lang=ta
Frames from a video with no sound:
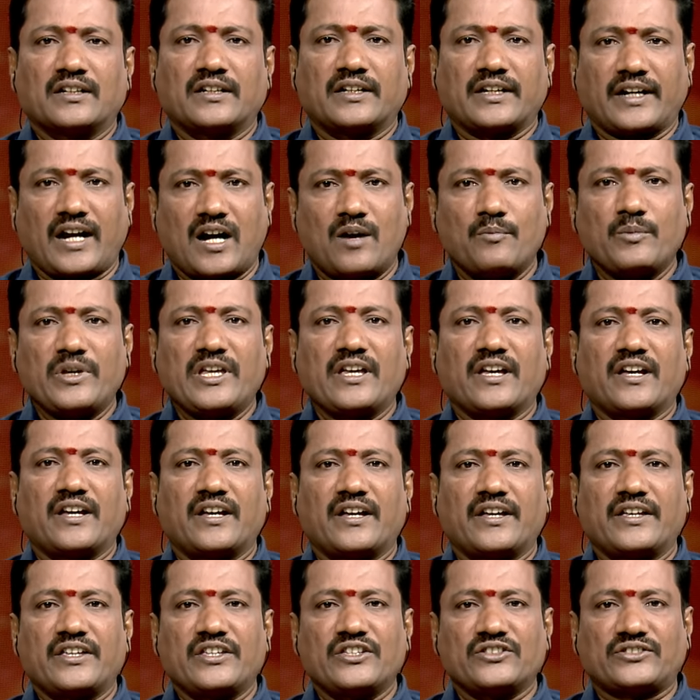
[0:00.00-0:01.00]
கிராமிய
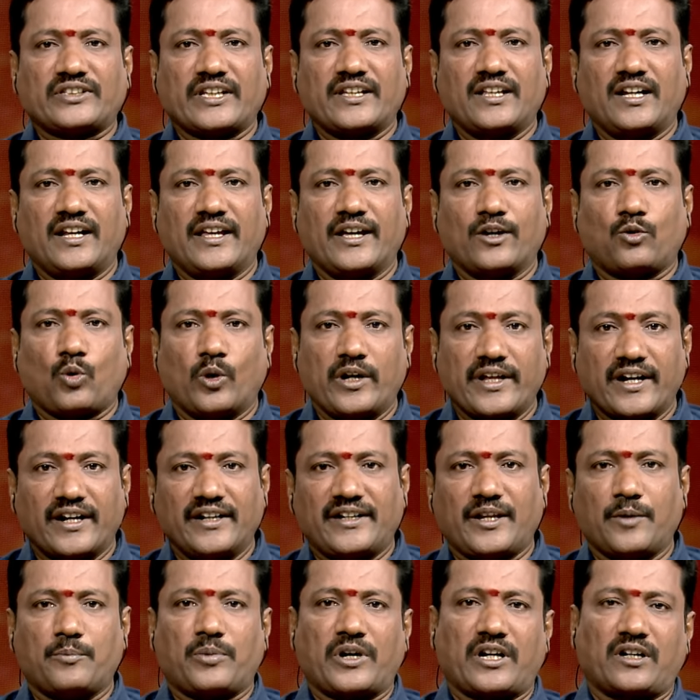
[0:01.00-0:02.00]
இசையிலே
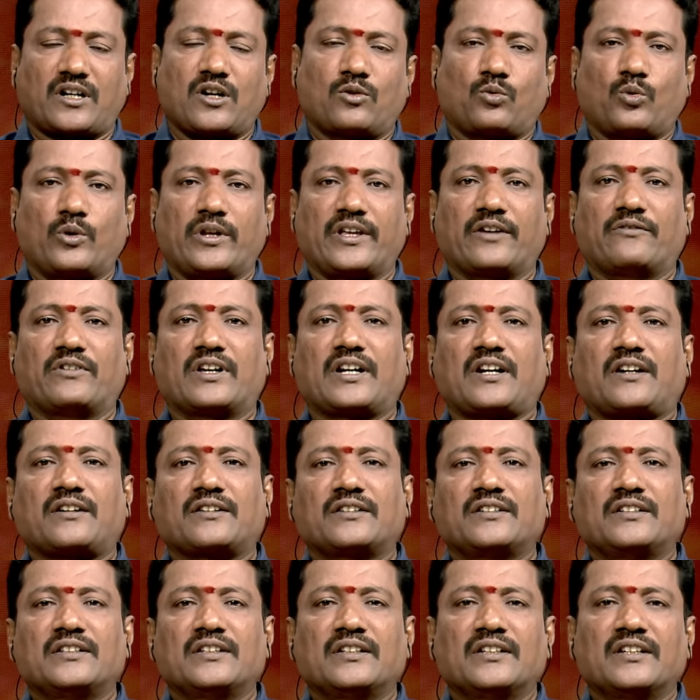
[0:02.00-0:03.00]
கொடிகட்டி பறக்கக்கூடியவர்
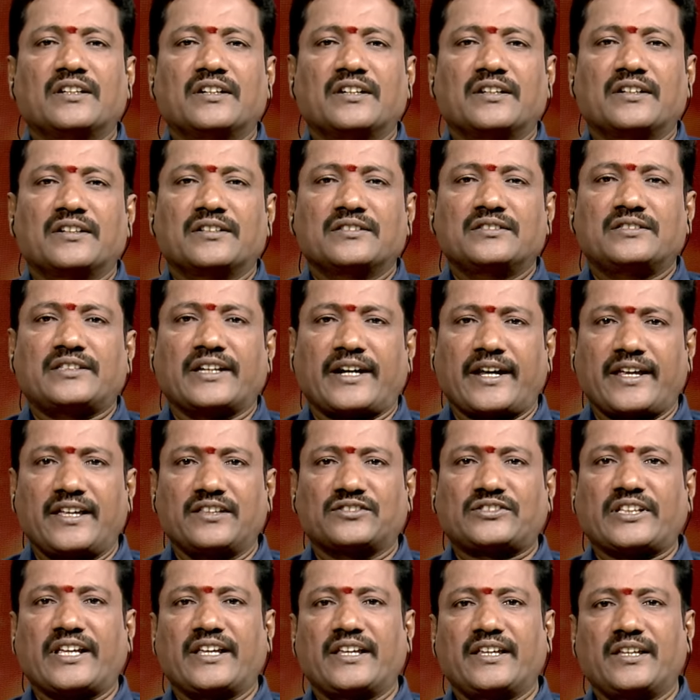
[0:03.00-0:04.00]
திரை
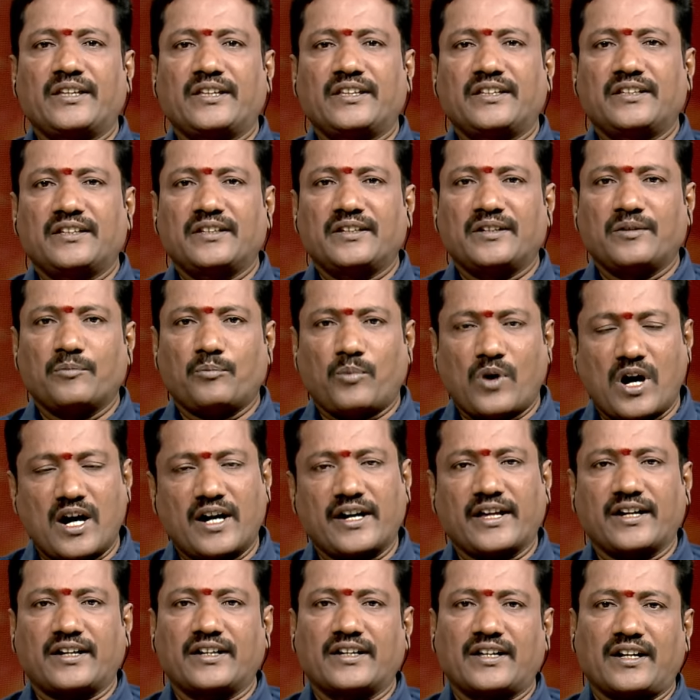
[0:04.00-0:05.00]
இசை
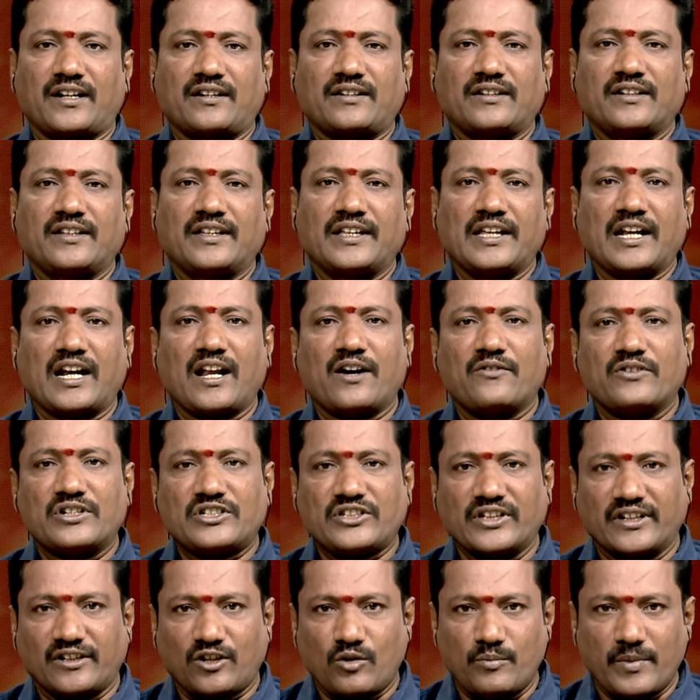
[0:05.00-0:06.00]
பாடகர்
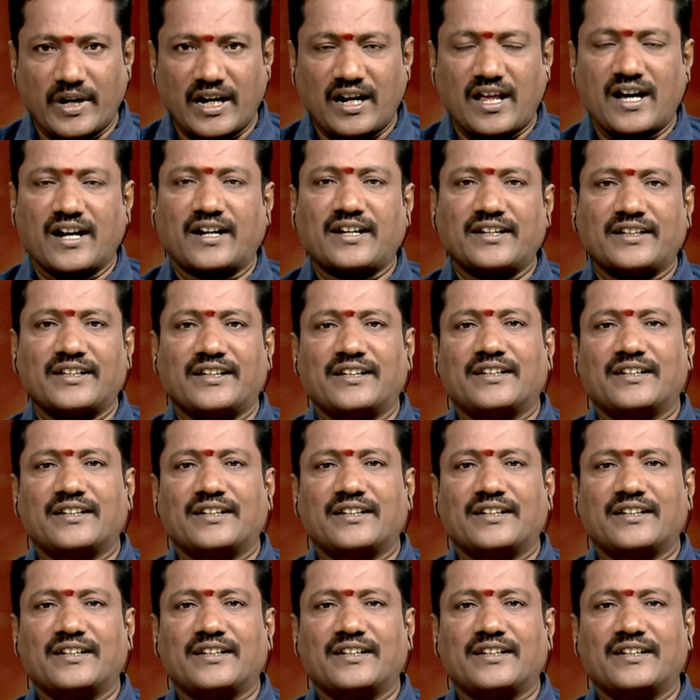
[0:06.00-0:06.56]
எல்லாவற்றிற்கும் மேலாக